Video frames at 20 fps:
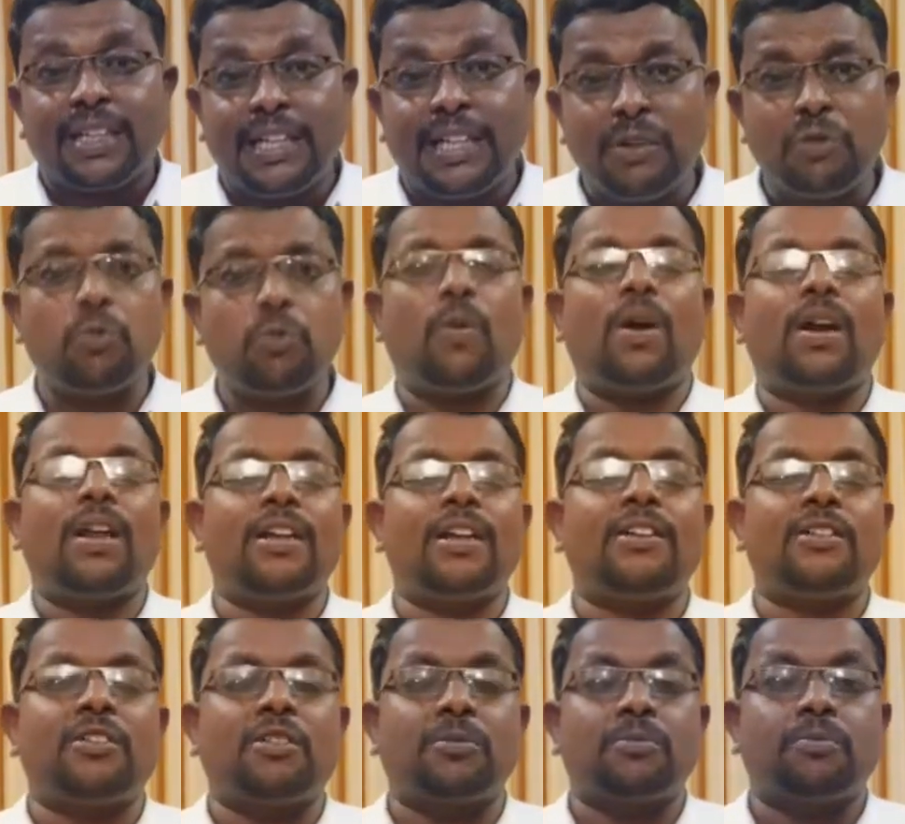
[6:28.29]
இன்னும்
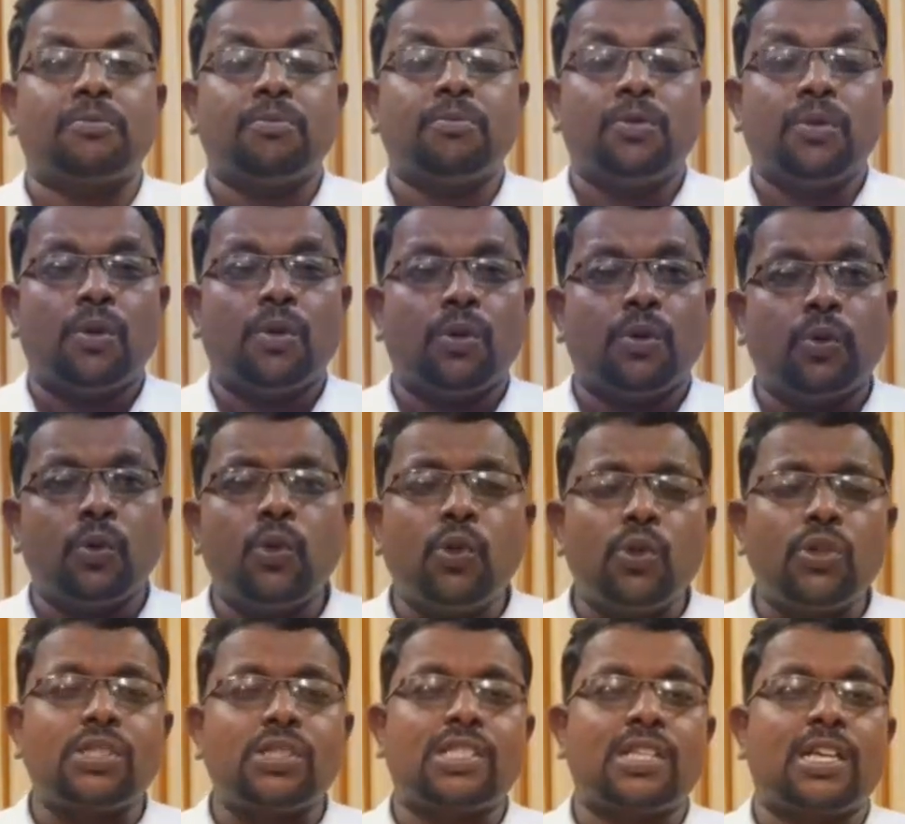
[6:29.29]
வளரட்டும்
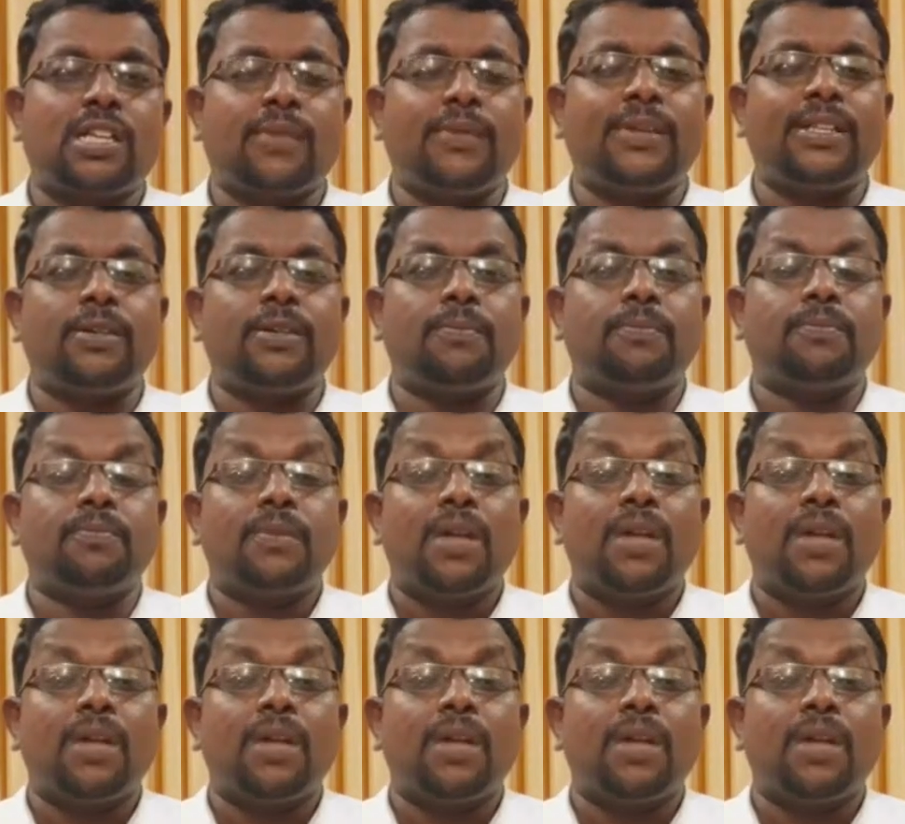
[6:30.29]
நூறு சதவீதம்